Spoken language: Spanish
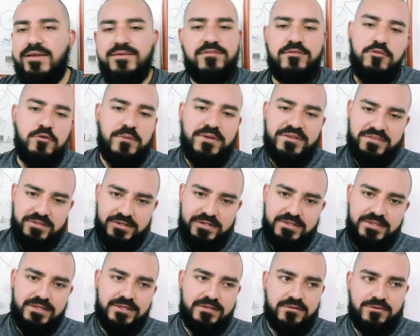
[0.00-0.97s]
Eso no va a ser
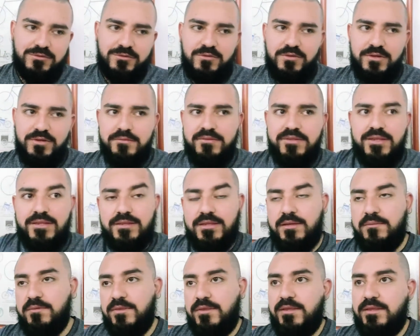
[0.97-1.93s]
eterno, ¿no?
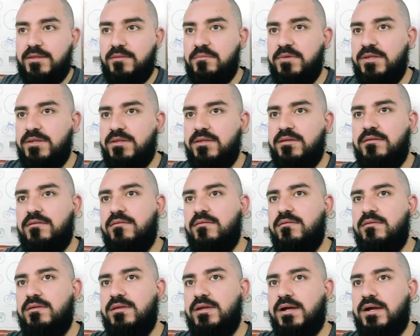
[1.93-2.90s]
evidentemente.
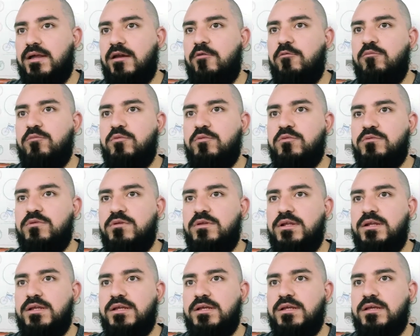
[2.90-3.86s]
Llegará un punto
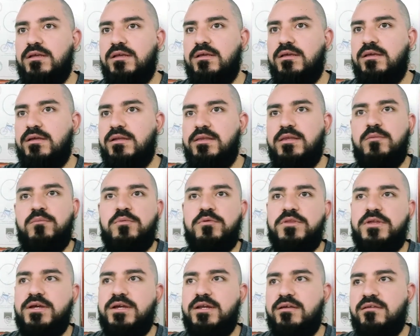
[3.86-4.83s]
en el que el tiempo
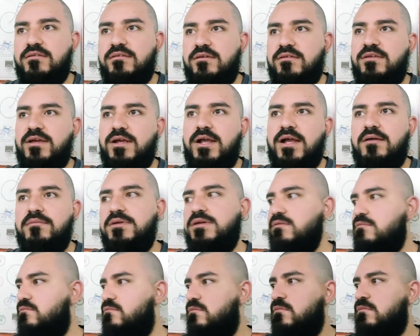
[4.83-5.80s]
de gracia se acabe